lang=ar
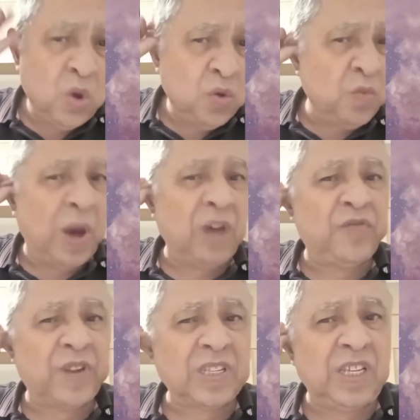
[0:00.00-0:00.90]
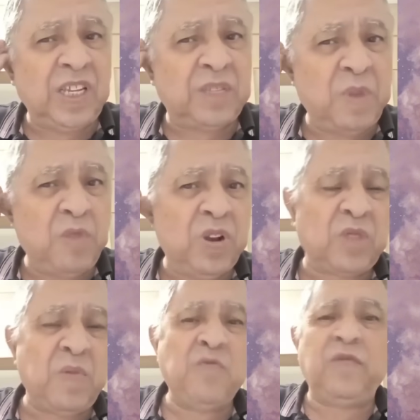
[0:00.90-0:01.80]
ومع الفرنسيس
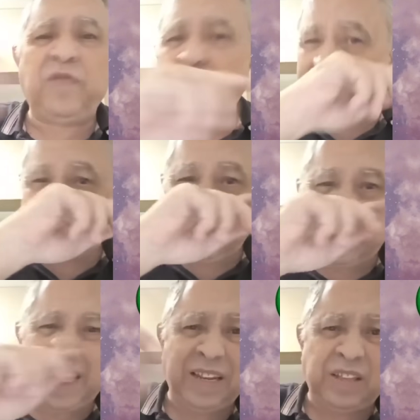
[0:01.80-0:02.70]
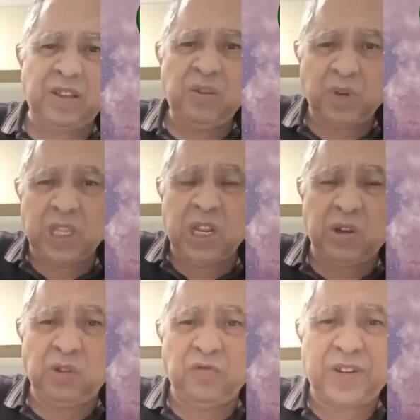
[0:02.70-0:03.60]
تمول تمول في الفرنسيس كانت وقت اللي
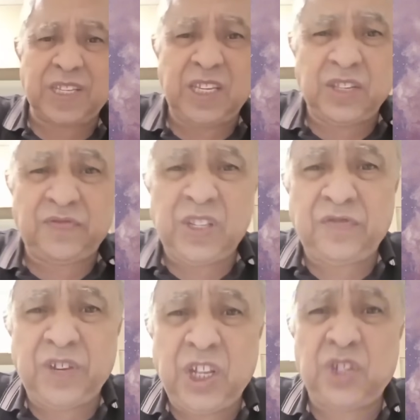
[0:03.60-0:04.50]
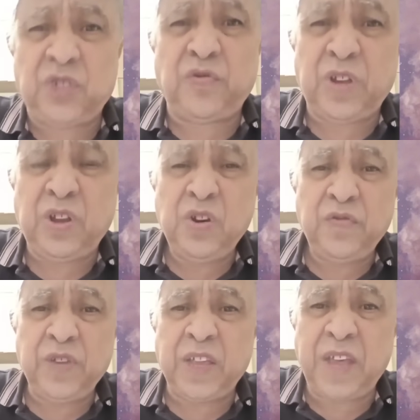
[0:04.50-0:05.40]
كانوا الفرنسيس في في النيجر
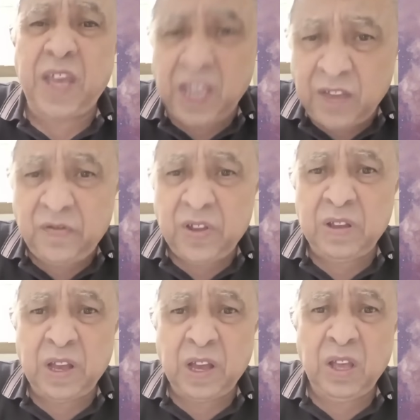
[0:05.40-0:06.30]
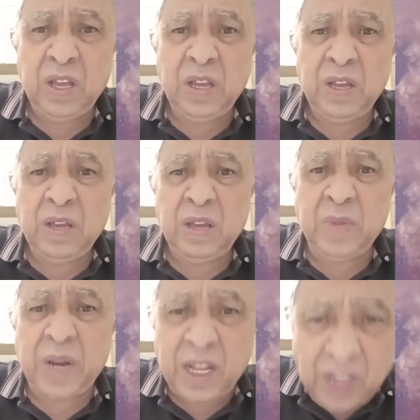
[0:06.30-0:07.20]
وفي كذا هي
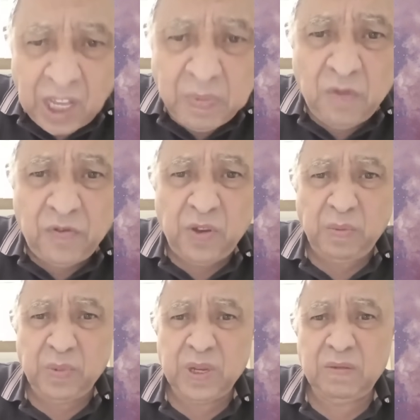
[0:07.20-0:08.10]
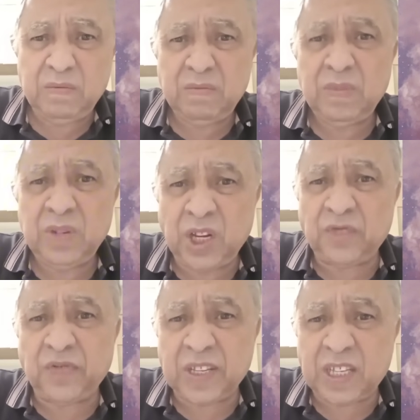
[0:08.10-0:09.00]
امارات هي تمول فيهم
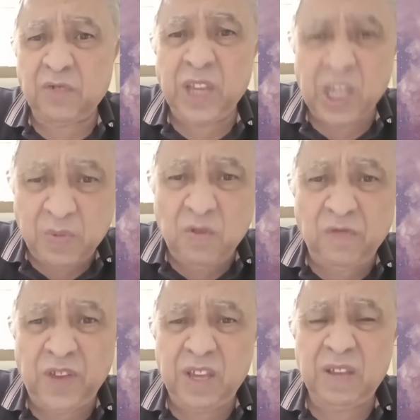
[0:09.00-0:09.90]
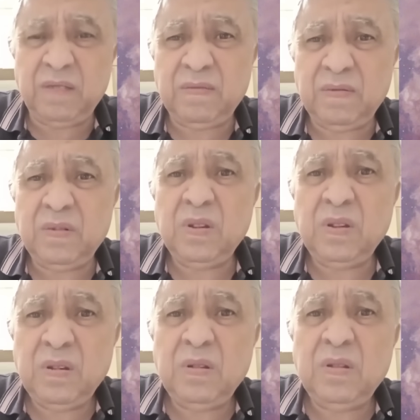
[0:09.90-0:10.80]
الجيش الفرنساوي هي تمول فيه
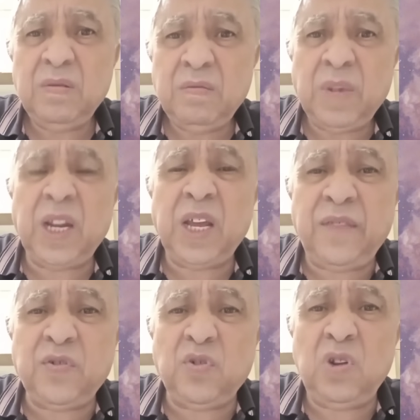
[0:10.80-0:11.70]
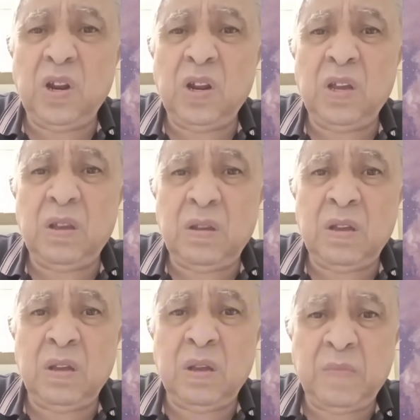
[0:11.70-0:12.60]
معناها في كل
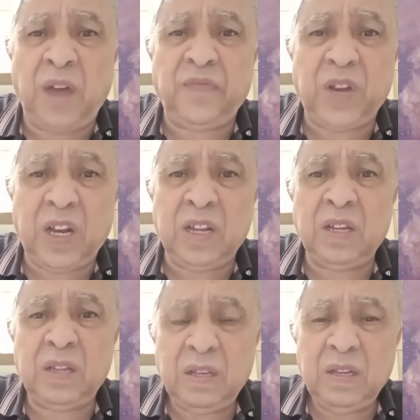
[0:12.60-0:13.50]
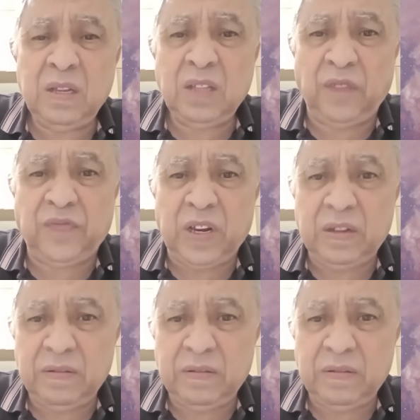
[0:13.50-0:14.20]
آه، محفل تحفل